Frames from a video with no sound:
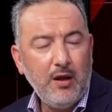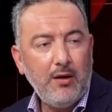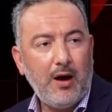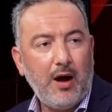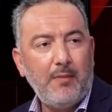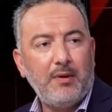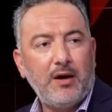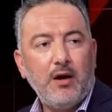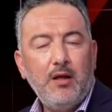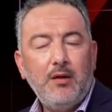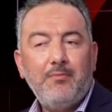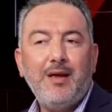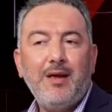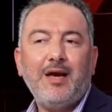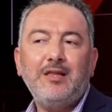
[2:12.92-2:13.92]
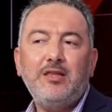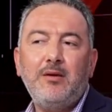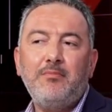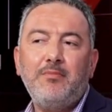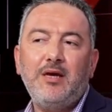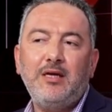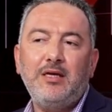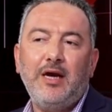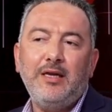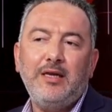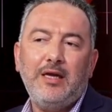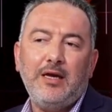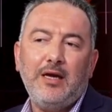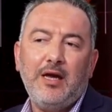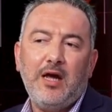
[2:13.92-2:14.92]
امر ما يقدر
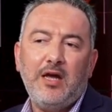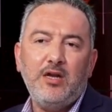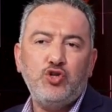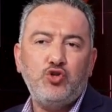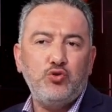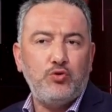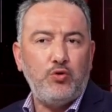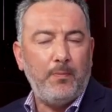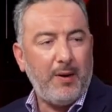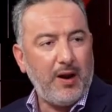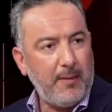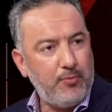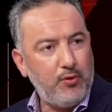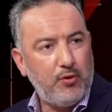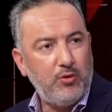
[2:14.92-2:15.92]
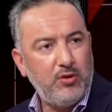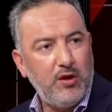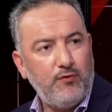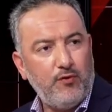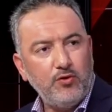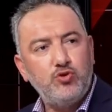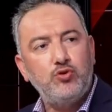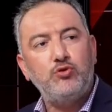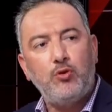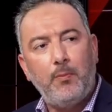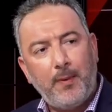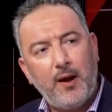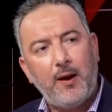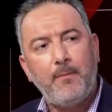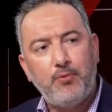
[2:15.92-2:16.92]
يعني انا جو سو با لا بور لو ديفون جو سو
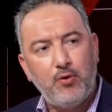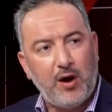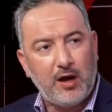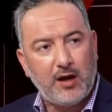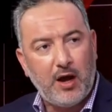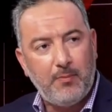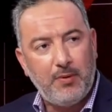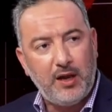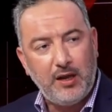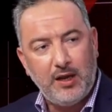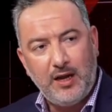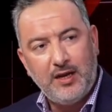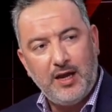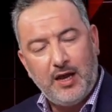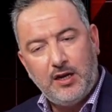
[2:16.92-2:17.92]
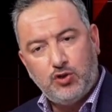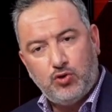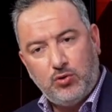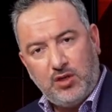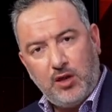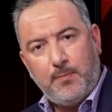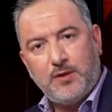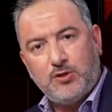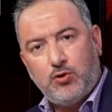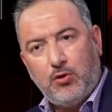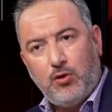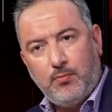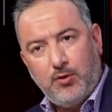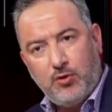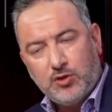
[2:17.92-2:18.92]
با لا بور لا كابلي يعني انا جو تير با سور
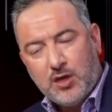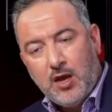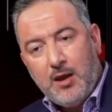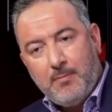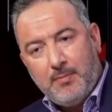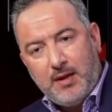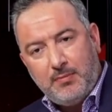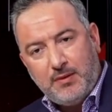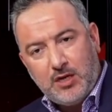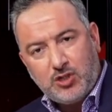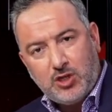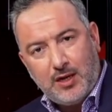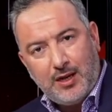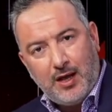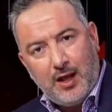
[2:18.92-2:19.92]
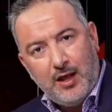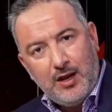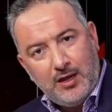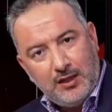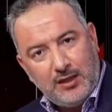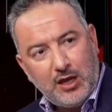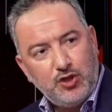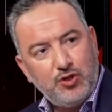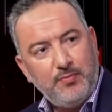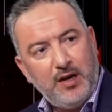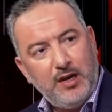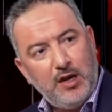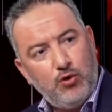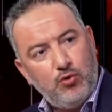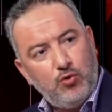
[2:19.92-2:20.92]
لومبيلونس ما نبداش انا نتهجم
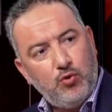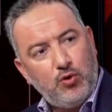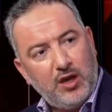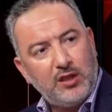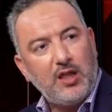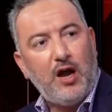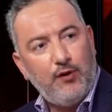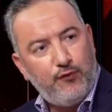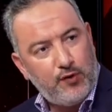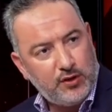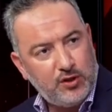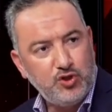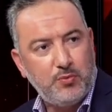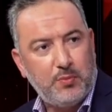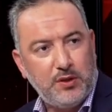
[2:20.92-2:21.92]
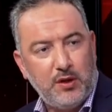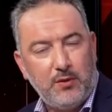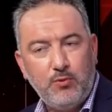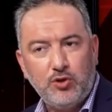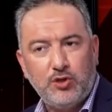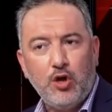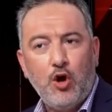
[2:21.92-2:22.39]
عليه وكي طاح الفرد نجبد الموس نعم.